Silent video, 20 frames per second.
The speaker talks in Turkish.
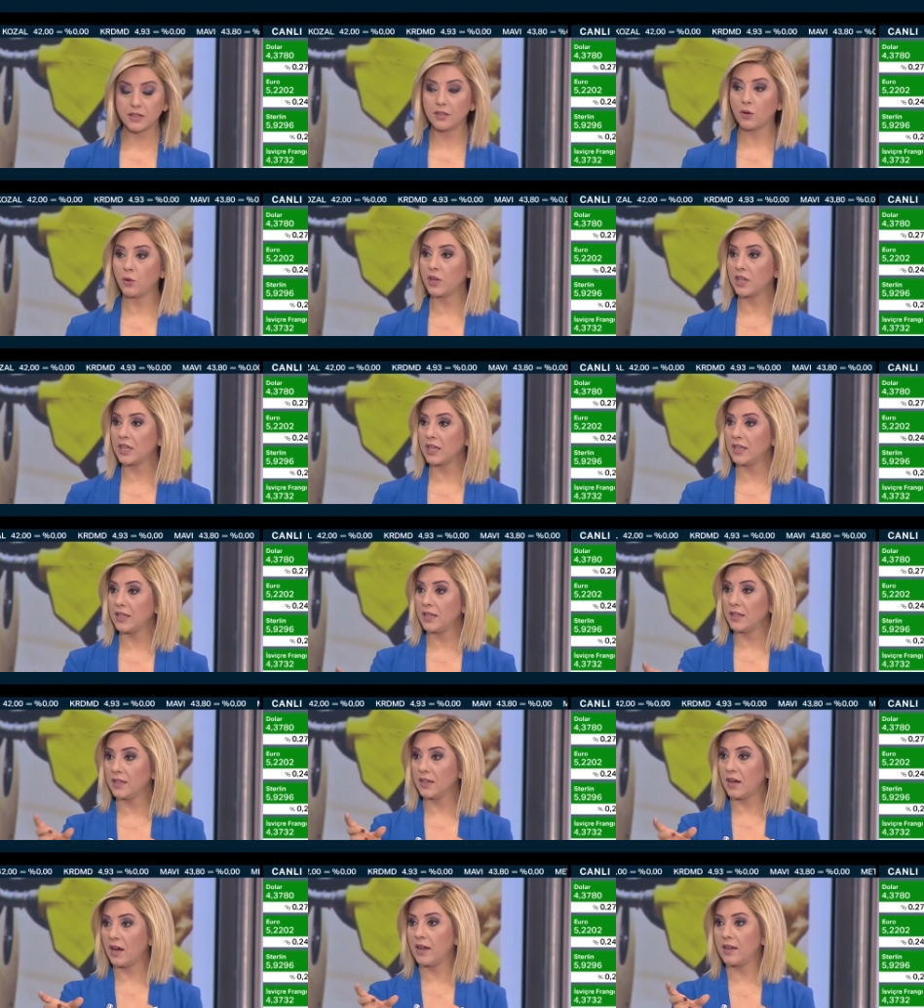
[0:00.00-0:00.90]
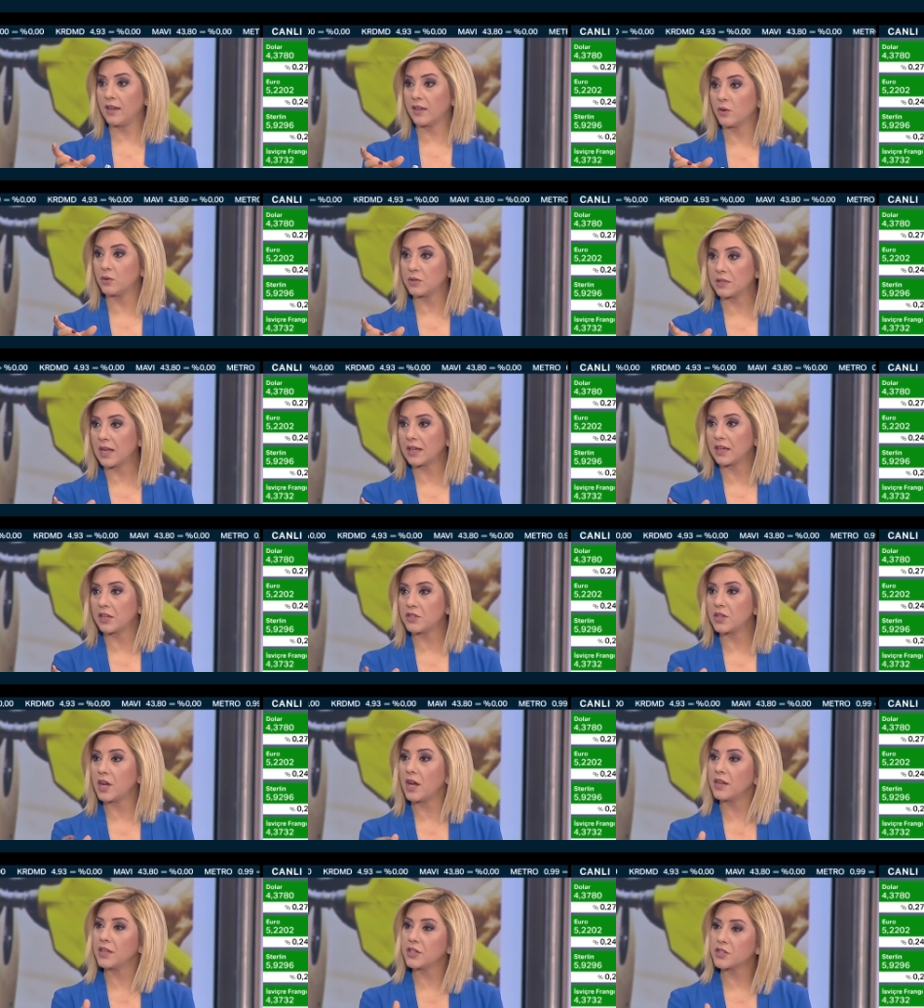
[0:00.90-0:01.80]
12 e, aylık özellikle
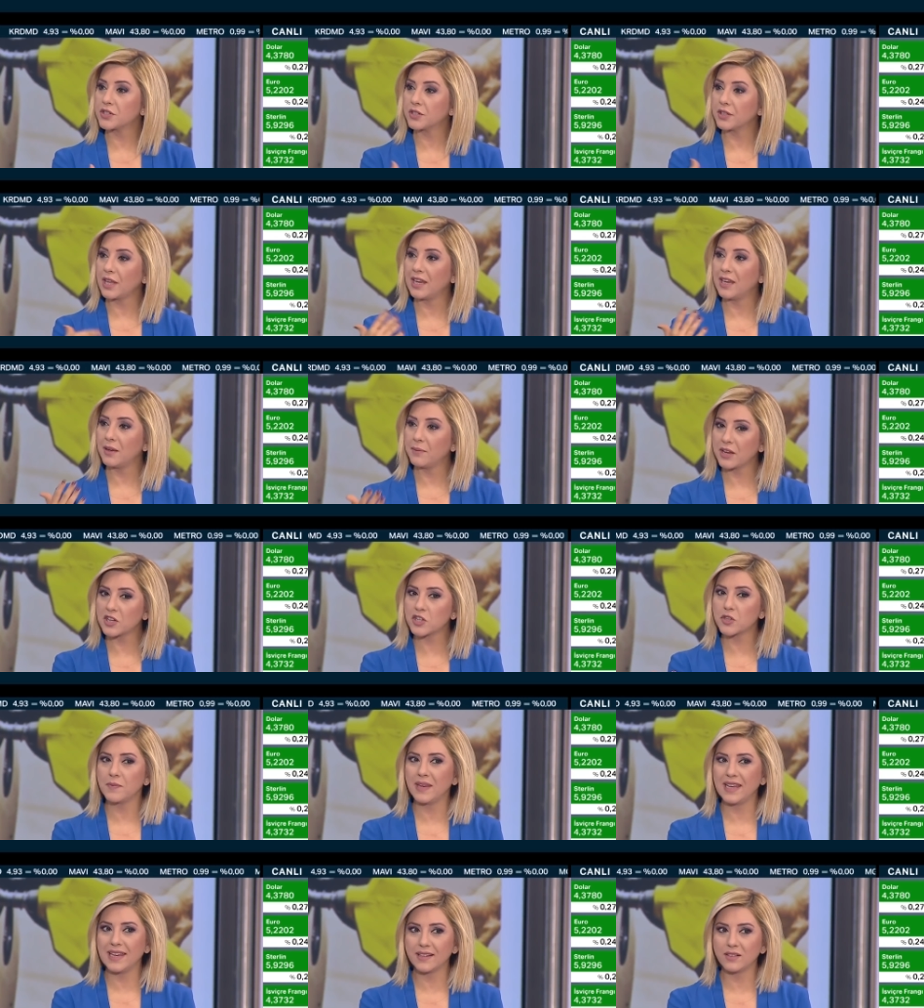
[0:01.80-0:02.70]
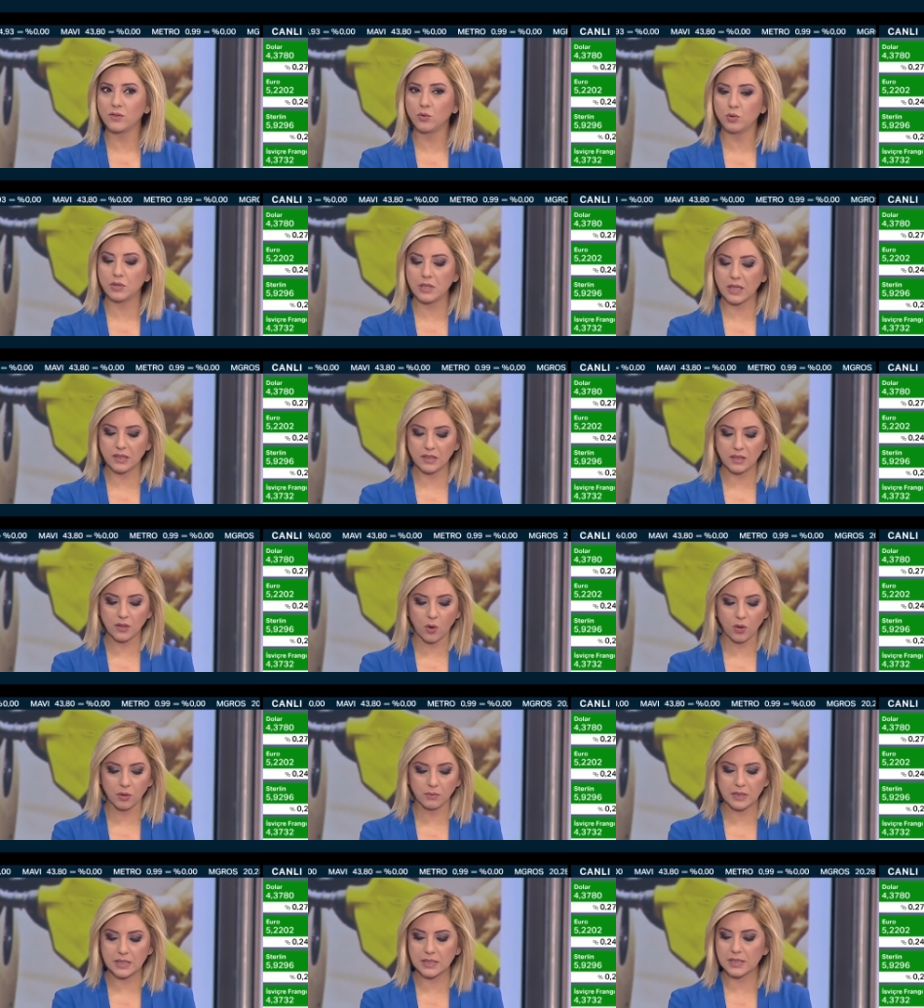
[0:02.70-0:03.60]
cari açığın 55 milyarın üzerinde
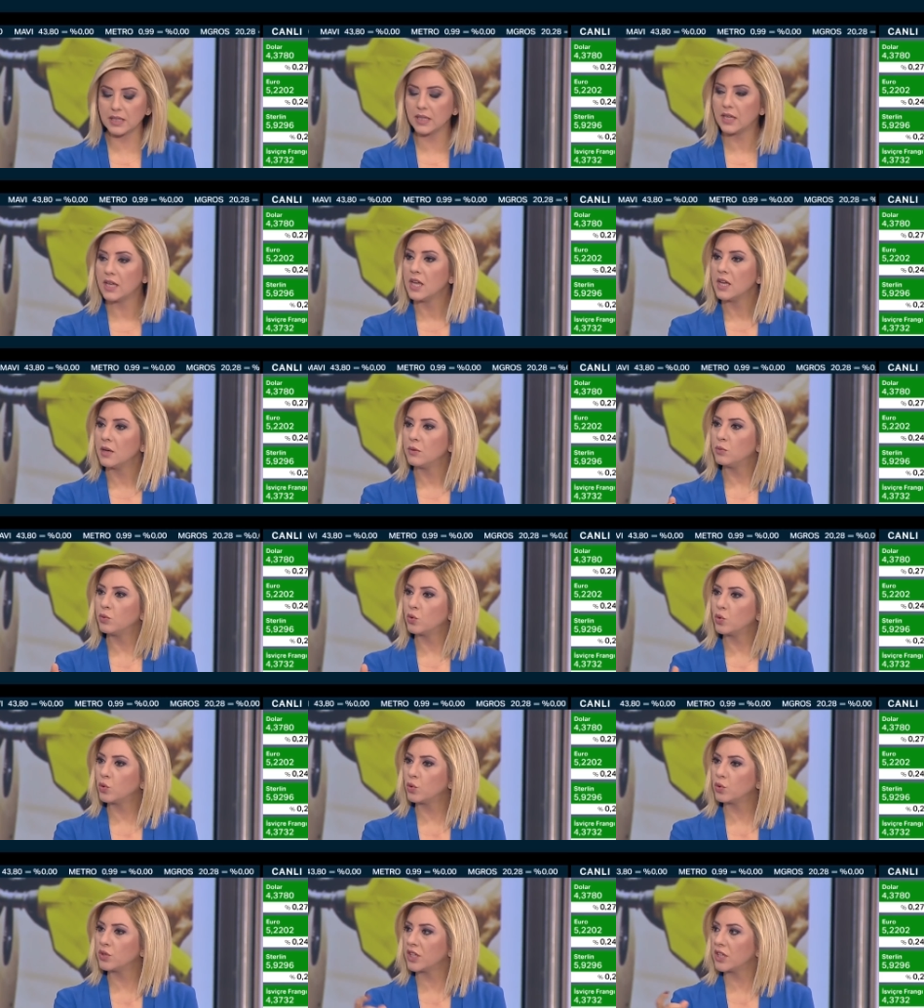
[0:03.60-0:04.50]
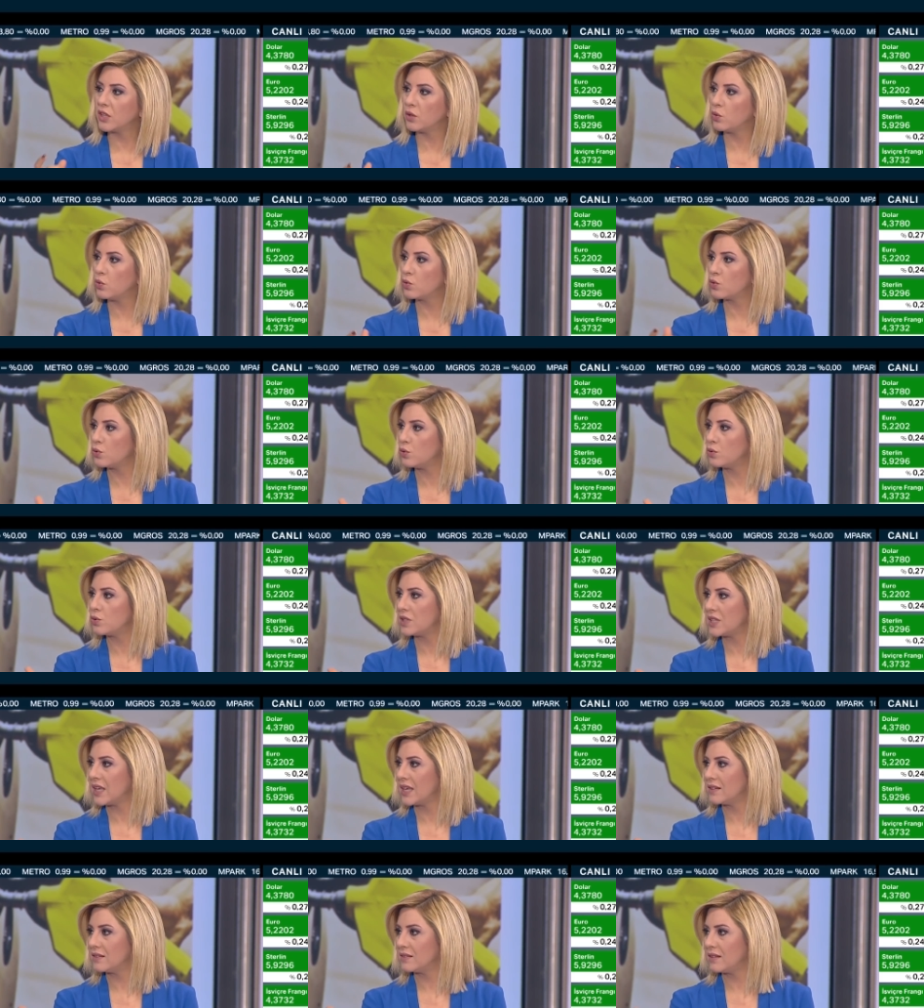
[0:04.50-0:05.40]
olması bu kurdaki güçlü
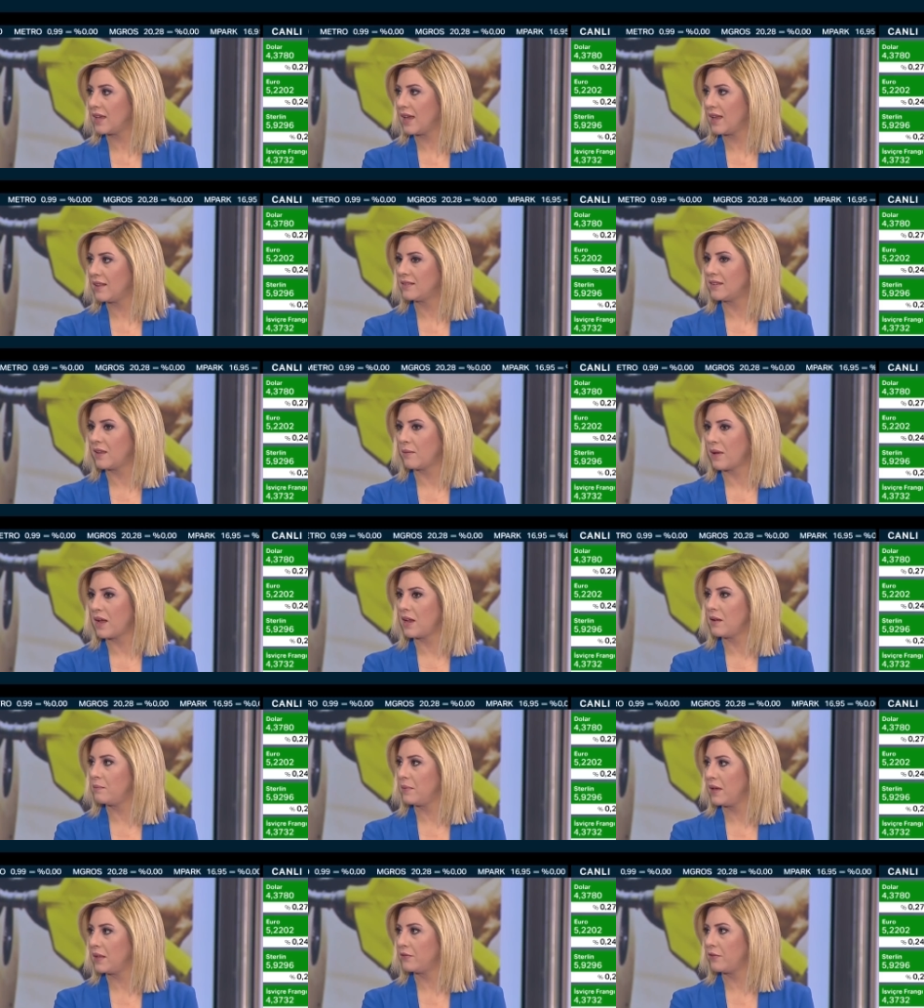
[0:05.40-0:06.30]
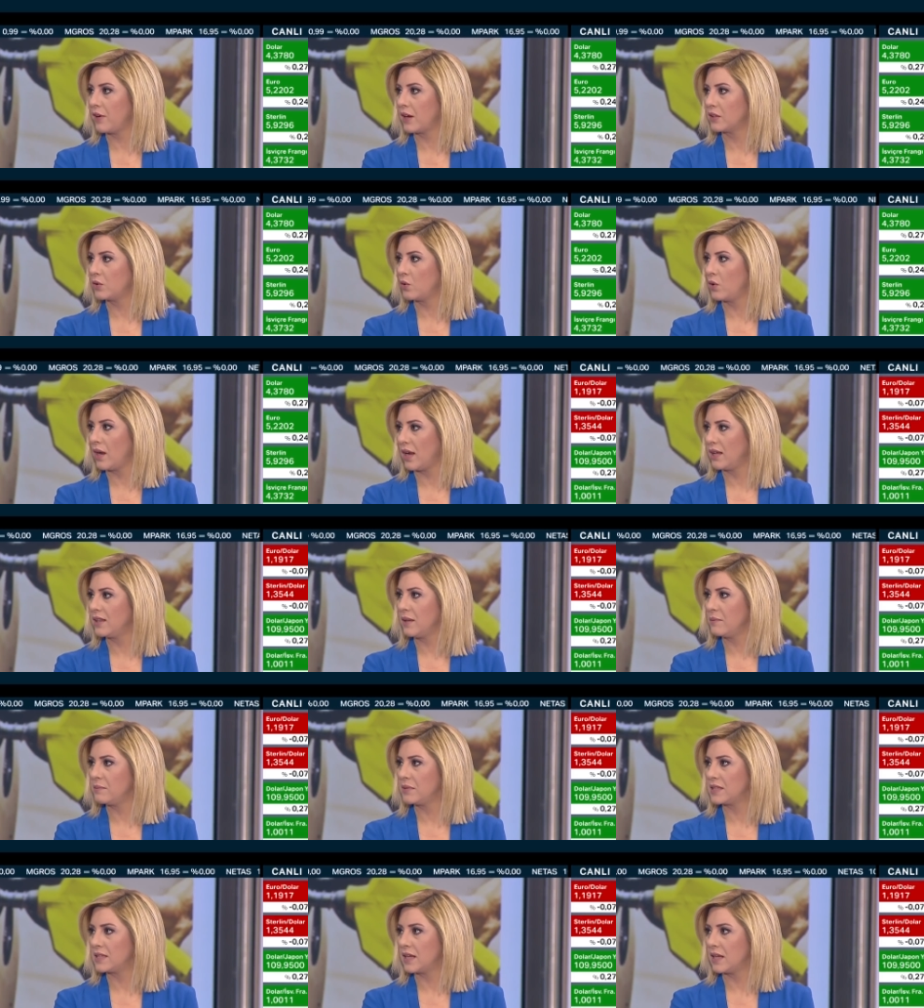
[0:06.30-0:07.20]
seyirde en temel
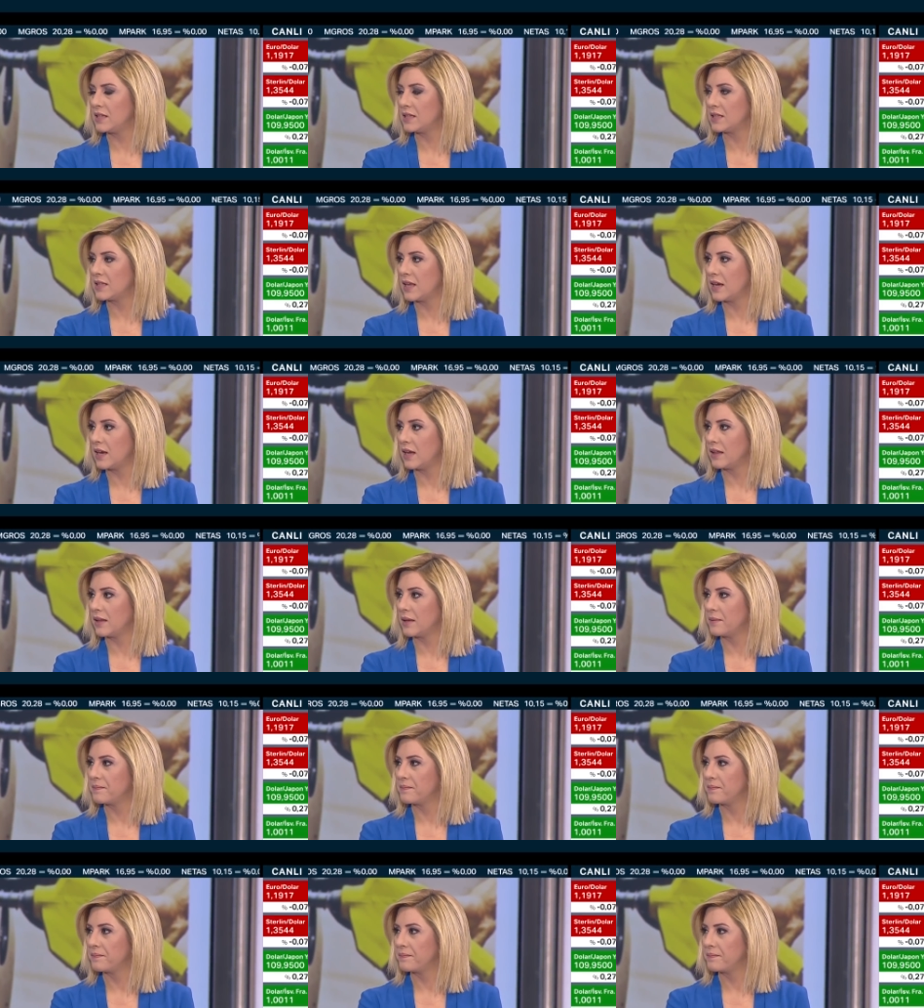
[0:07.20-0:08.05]
faktörlerden bir tanesi herhalde.